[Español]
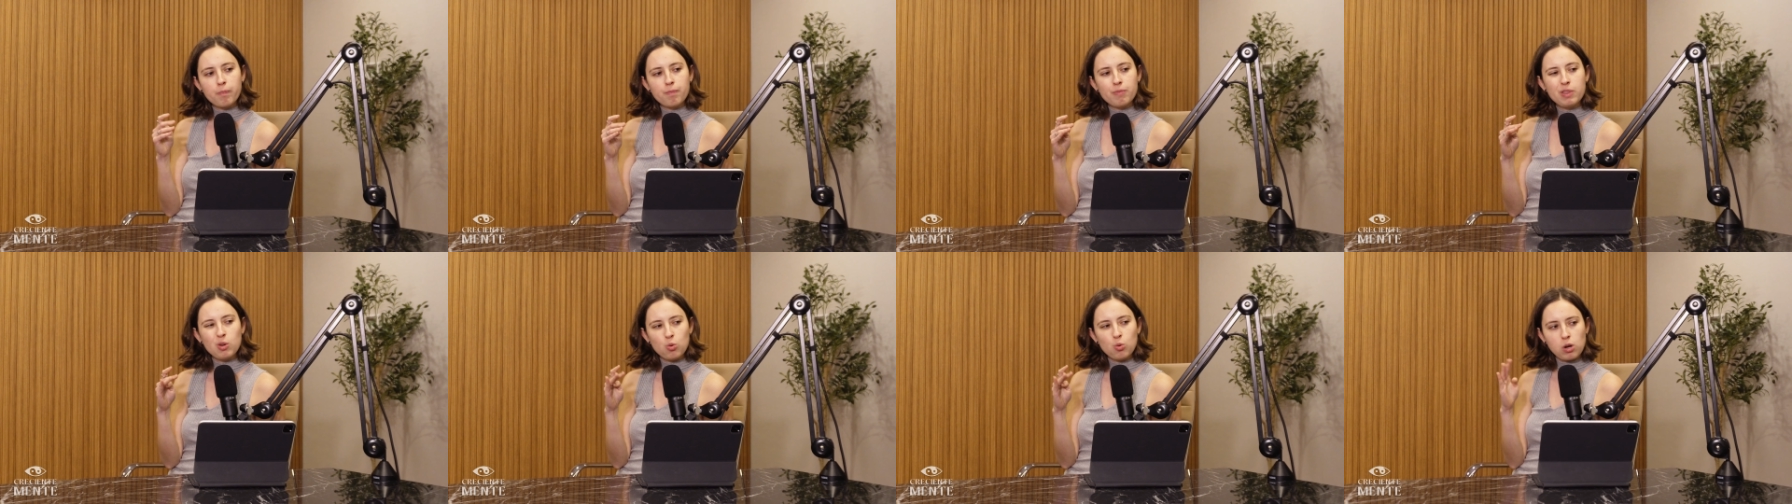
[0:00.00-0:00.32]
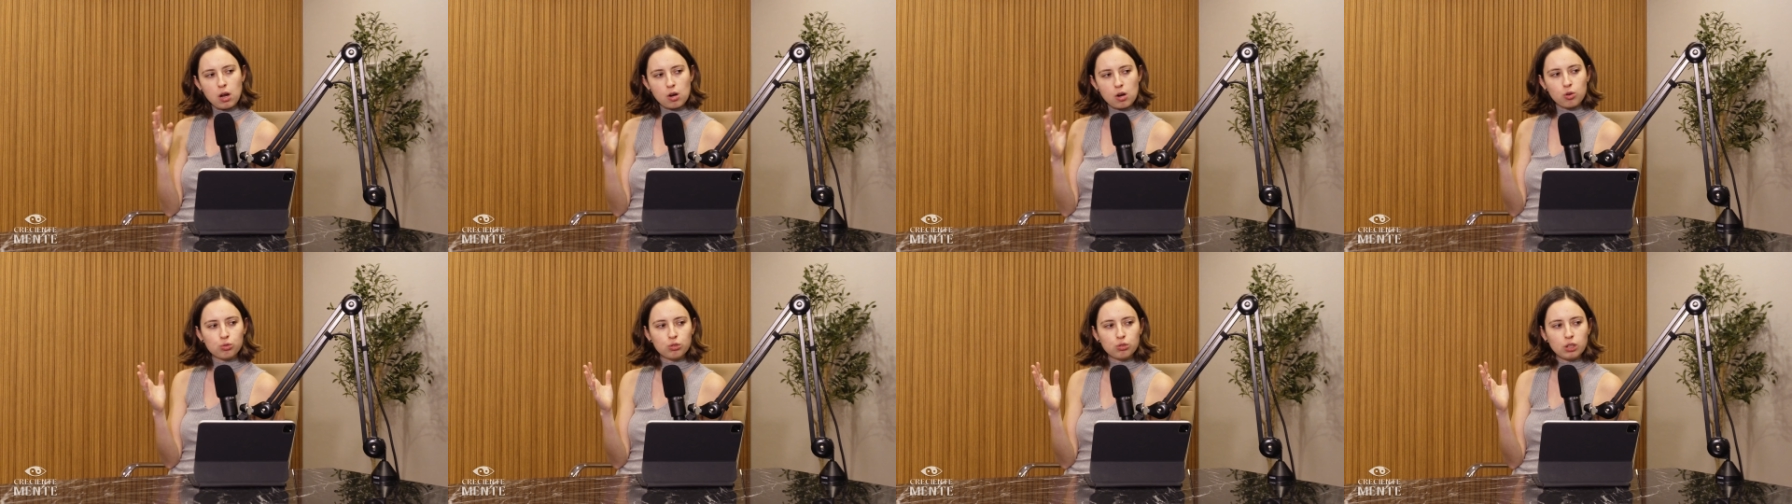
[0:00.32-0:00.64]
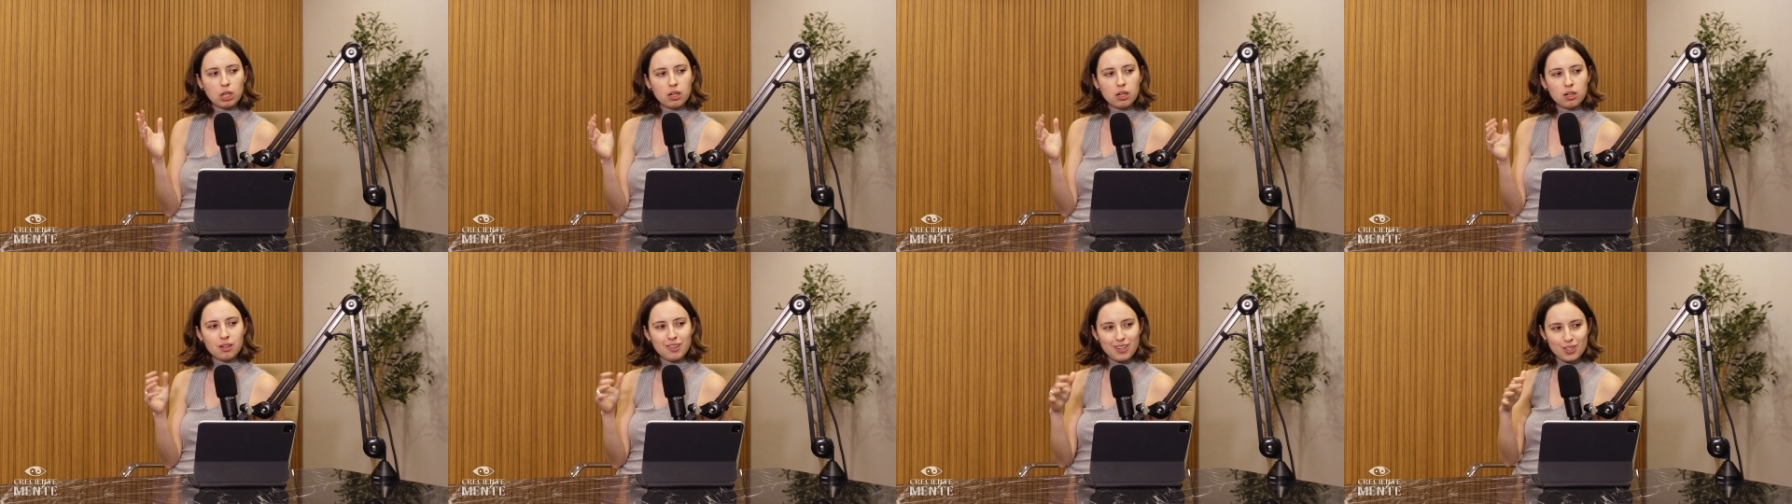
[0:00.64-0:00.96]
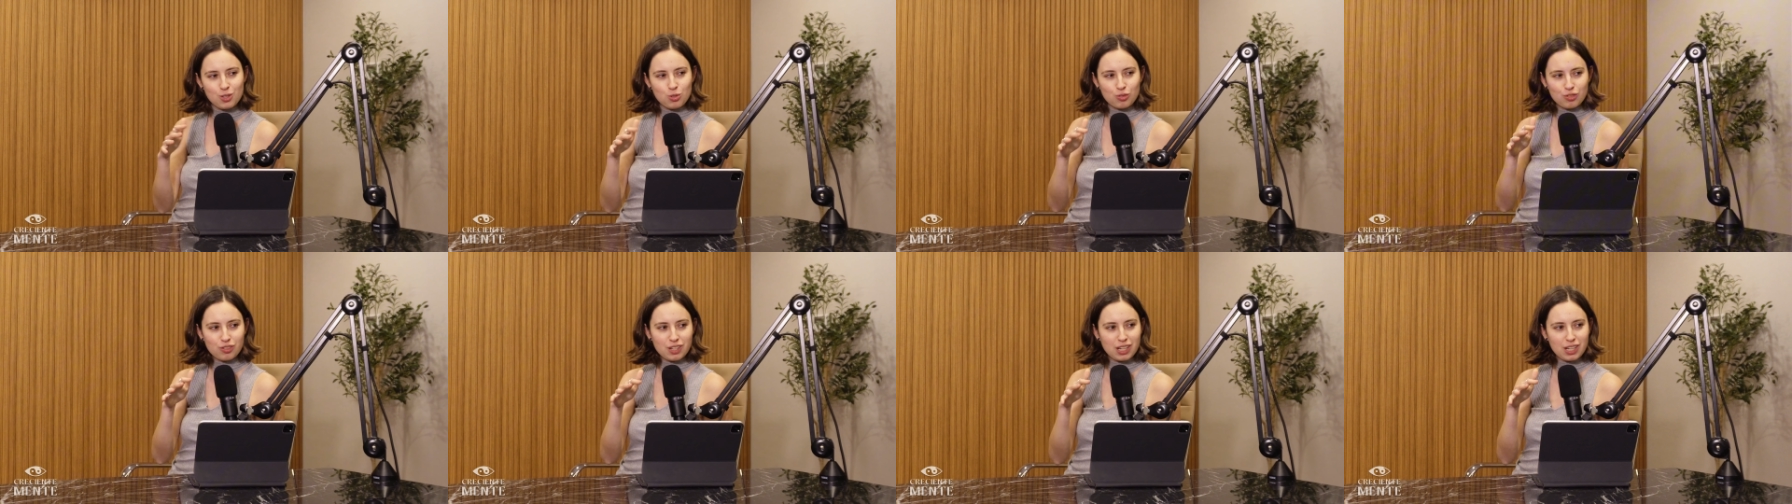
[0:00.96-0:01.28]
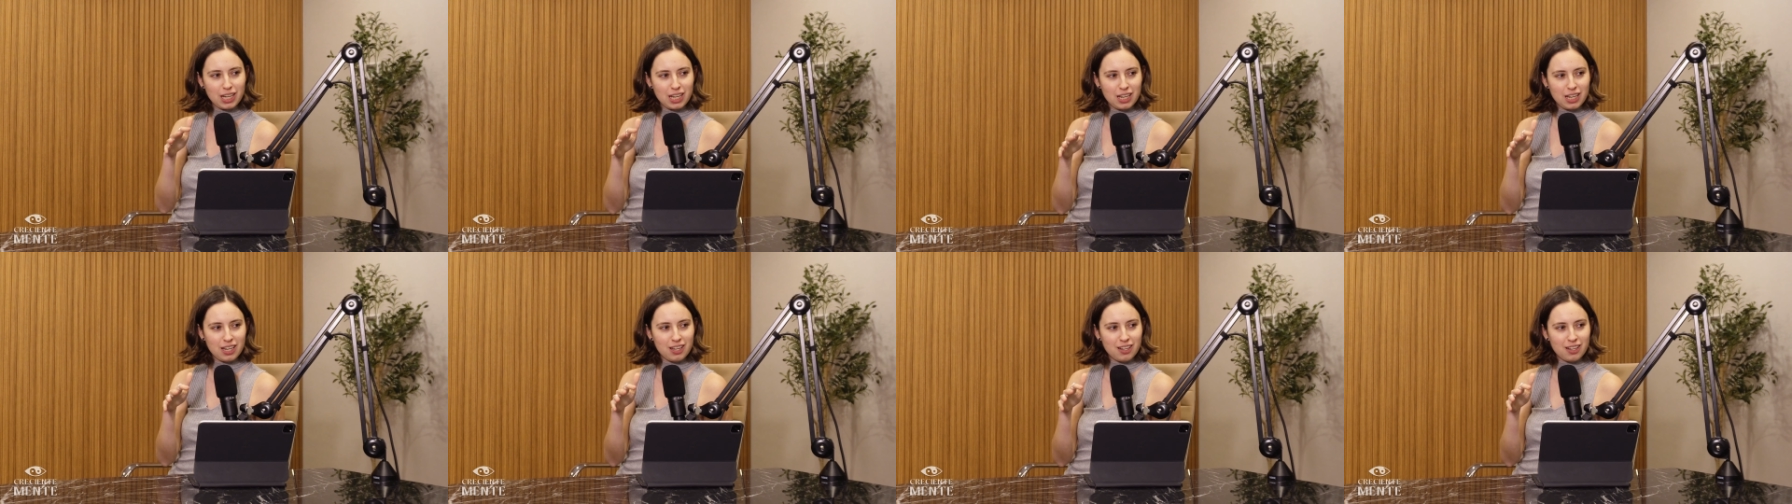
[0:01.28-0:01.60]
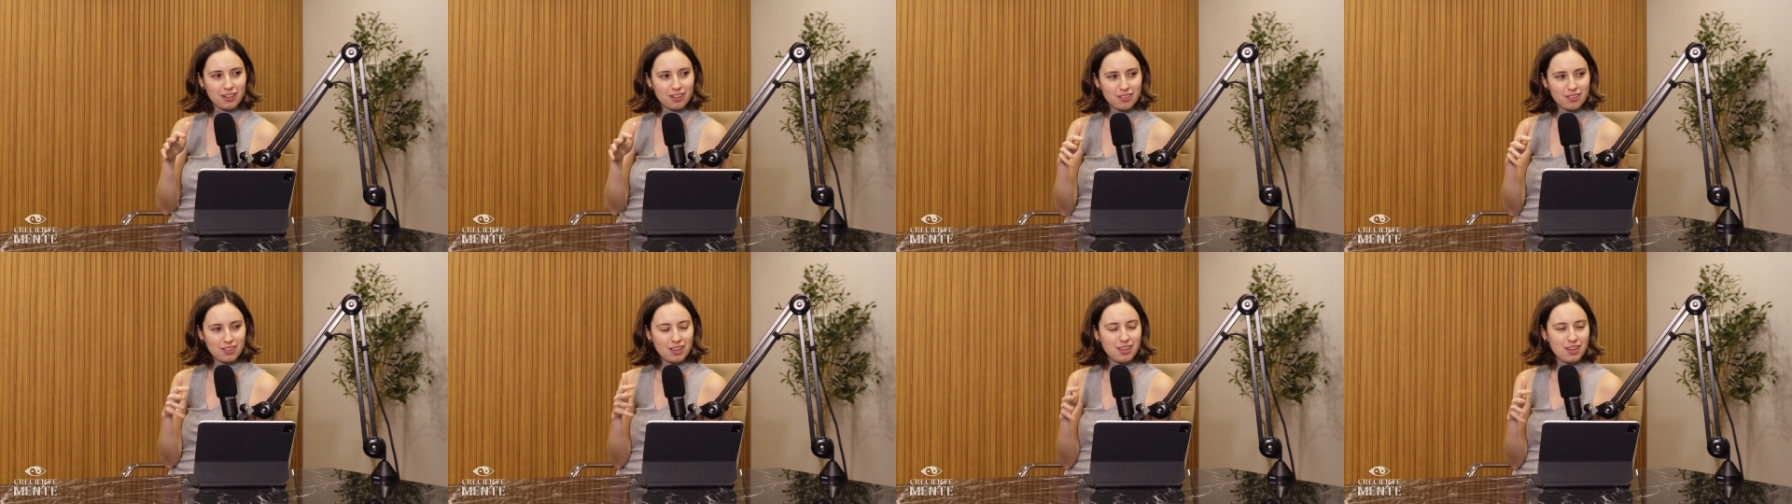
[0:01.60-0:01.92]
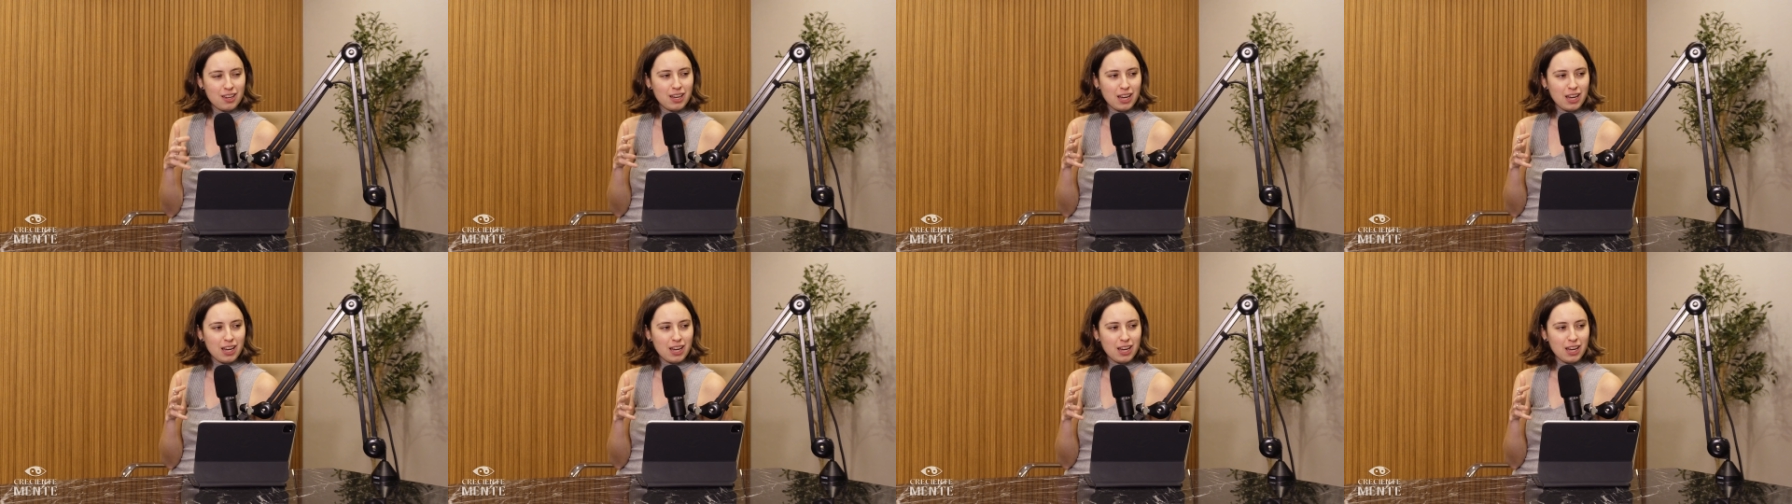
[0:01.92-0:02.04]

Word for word: de un carrusel, esos que